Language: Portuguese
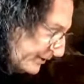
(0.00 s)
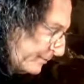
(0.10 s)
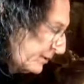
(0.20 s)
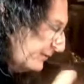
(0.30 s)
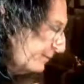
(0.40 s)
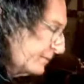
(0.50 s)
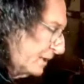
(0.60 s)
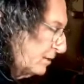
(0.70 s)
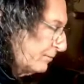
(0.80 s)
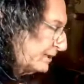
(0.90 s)
você pode,
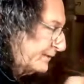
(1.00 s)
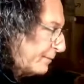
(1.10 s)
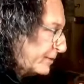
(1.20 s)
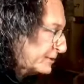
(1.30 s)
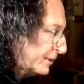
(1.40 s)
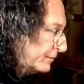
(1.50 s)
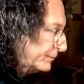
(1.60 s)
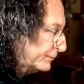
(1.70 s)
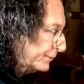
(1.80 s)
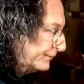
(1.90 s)
pode estar apaixonado
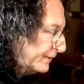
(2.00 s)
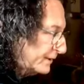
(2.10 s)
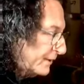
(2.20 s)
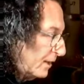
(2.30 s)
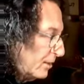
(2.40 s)
por todos eles,